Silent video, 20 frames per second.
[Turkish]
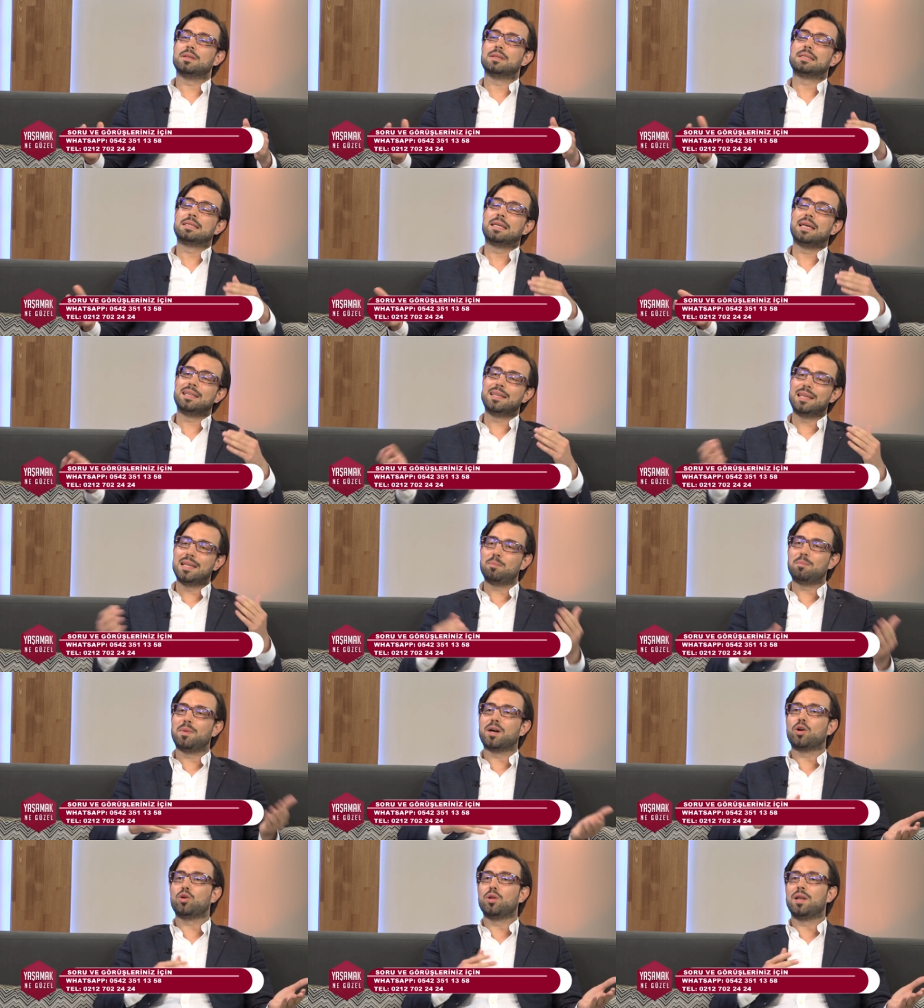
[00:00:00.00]
Senil
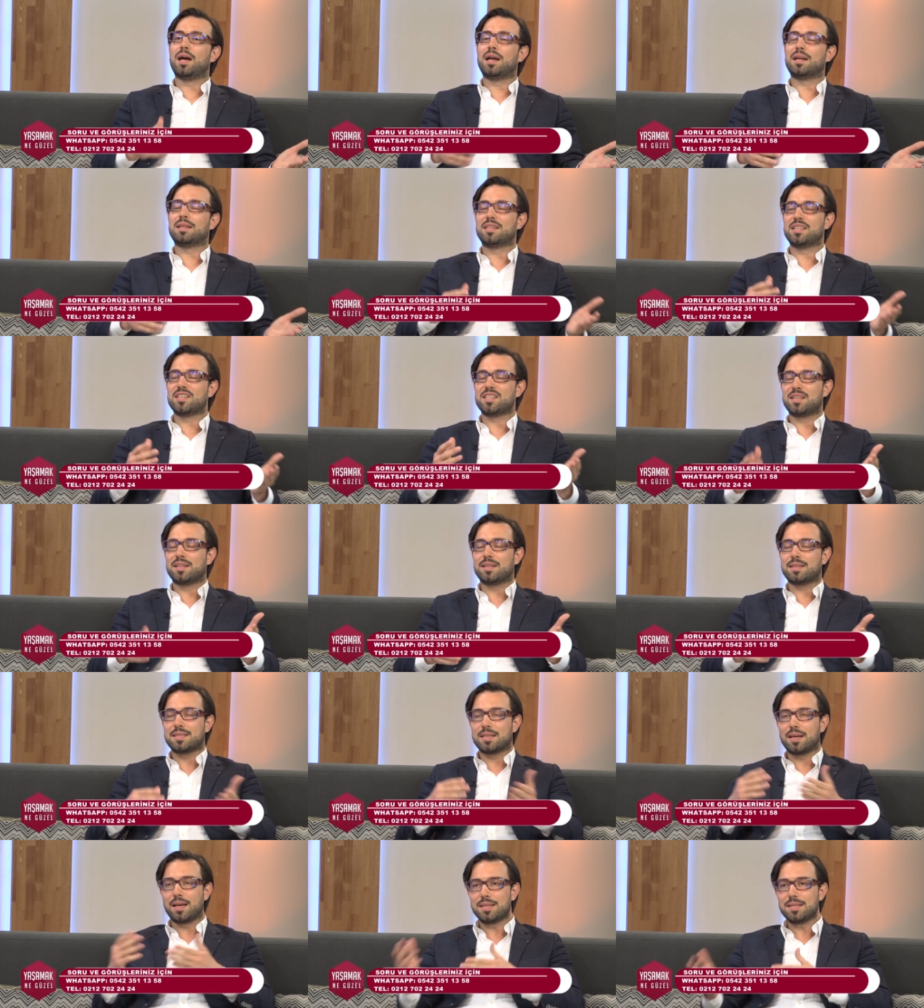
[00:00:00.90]
maküler
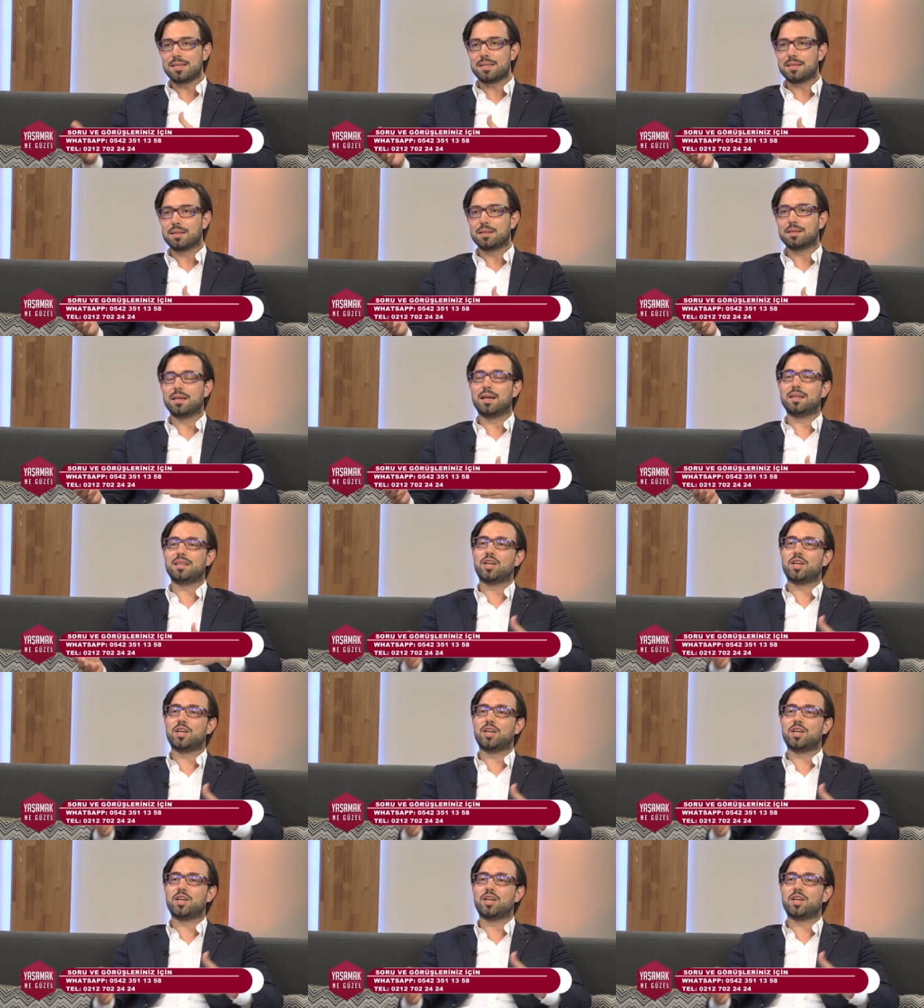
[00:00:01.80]
dejenerasans yani